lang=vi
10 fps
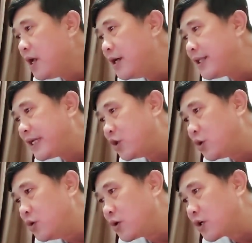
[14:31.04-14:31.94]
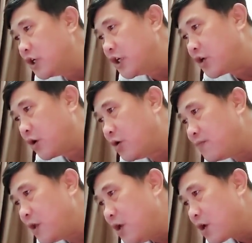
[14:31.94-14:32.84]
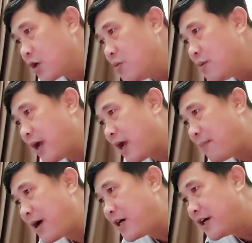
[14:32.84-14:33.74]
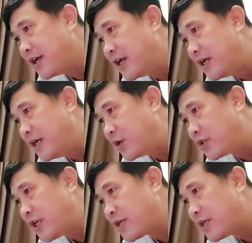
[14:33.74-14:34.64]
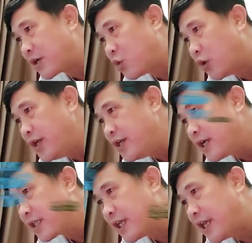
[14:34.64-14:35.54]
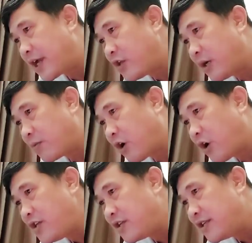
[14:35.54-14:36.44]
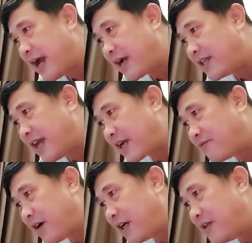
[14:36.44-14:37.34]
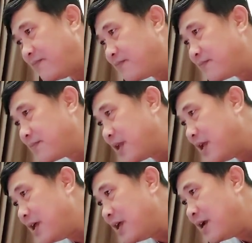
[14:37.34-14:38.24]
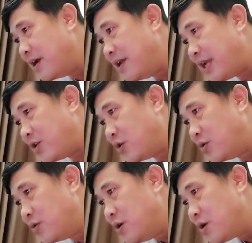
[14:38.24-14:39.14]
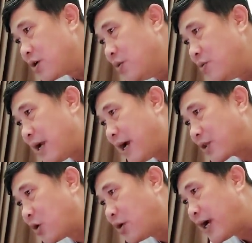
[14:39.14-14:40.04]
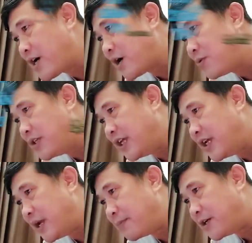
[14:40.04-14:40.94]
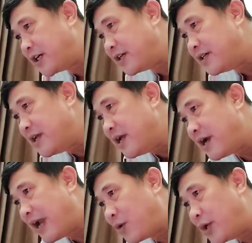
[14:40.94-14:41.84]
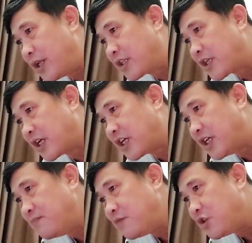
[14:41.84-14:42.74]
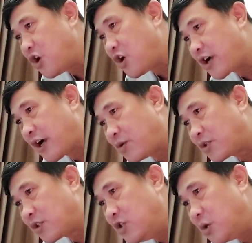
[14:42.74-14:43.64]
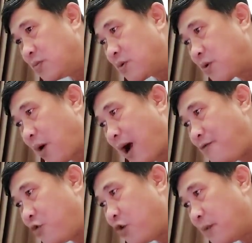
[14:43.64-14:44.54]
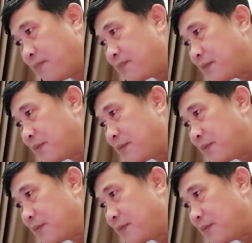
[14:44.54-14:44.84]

Lý Thanh Du cười khổ Đúng là ba người định liều chết lần cuối thì có giọng nói nhàn nhạt vang lên. Lý Thanh Du, đúng là tôi đã không nhìn lầm người. Lăng Uyên thần kiếm do cậu sử dụng quá phù hợp.